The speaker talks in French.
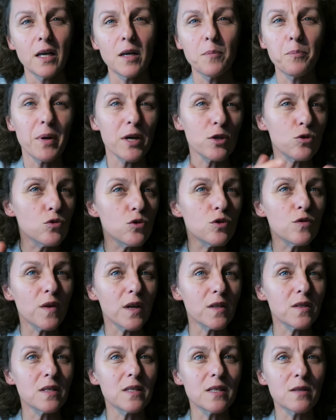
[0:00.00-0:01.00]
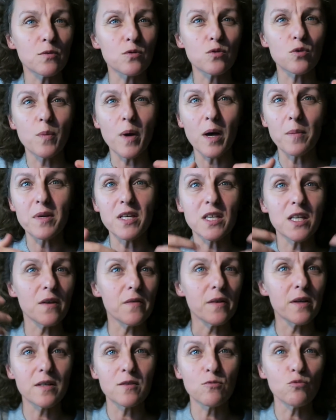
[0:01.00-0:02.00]
Et pas juste faire des séances de bar, mais qu'il
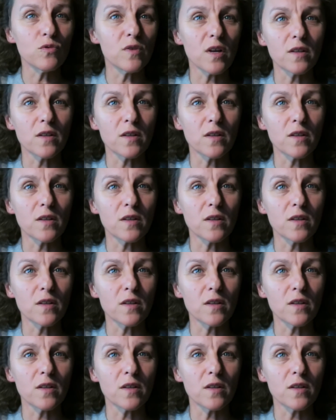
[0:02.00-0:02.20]
y avait tout